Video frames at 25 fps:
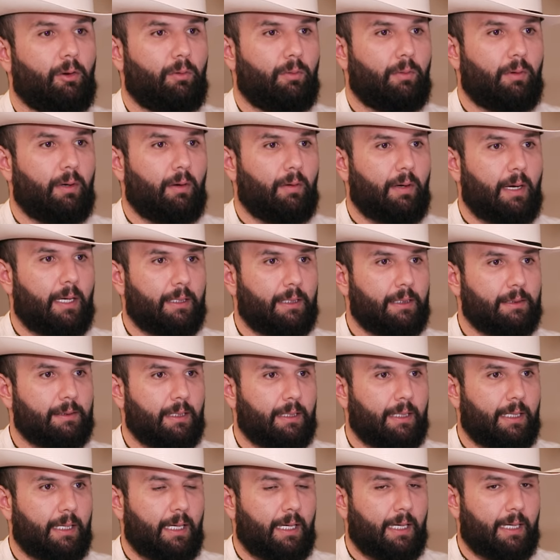un, artista
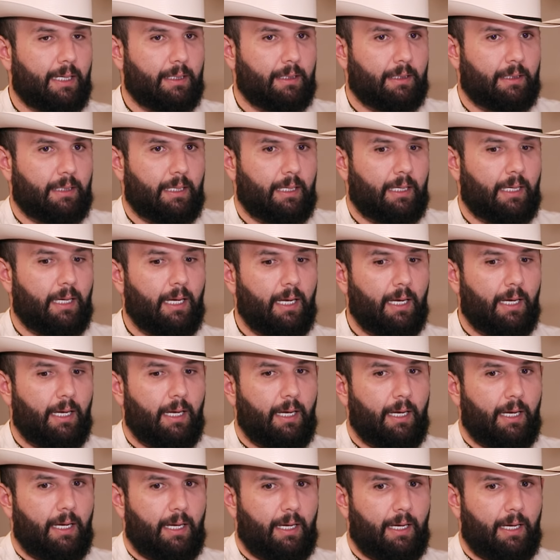al que la gente
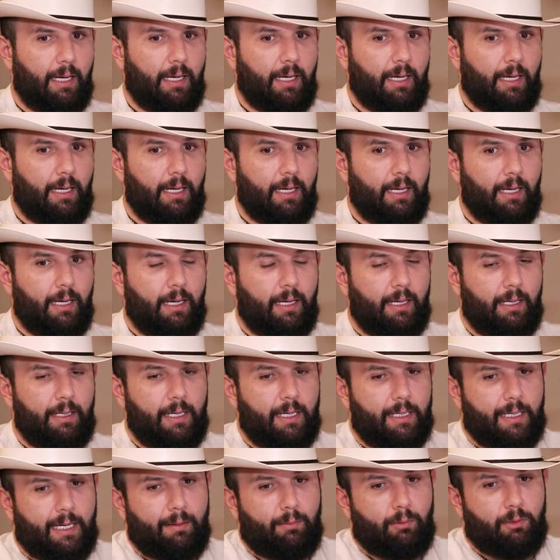eh, y
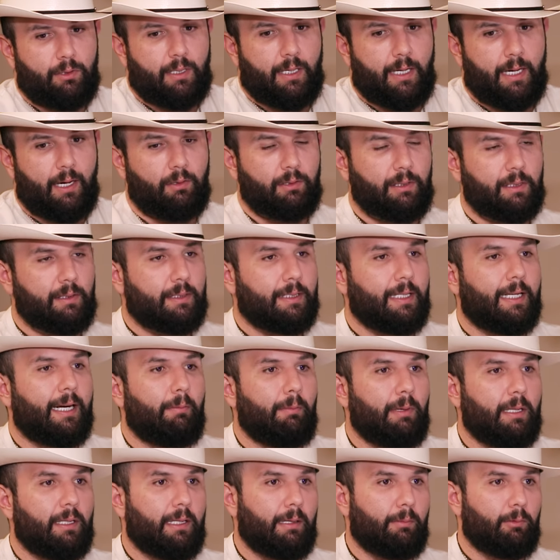el que hemos creado
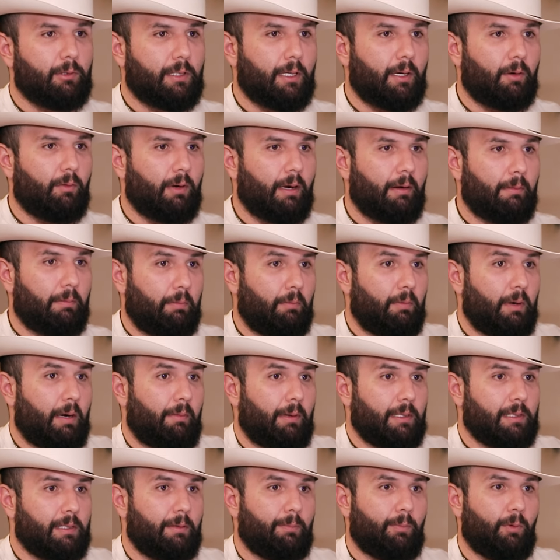sinceramente, hemos creado una,
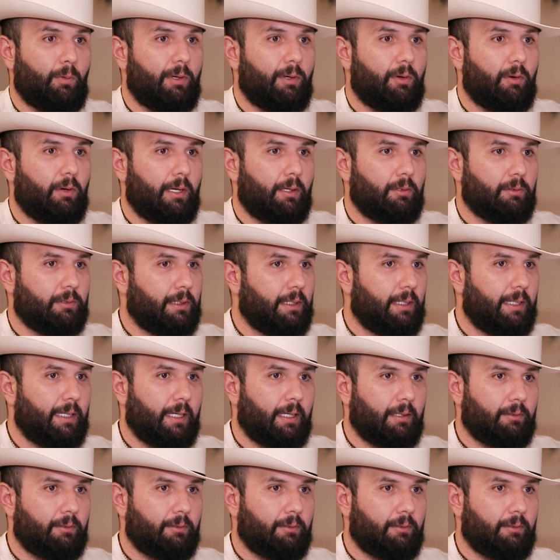base de público que nos sigue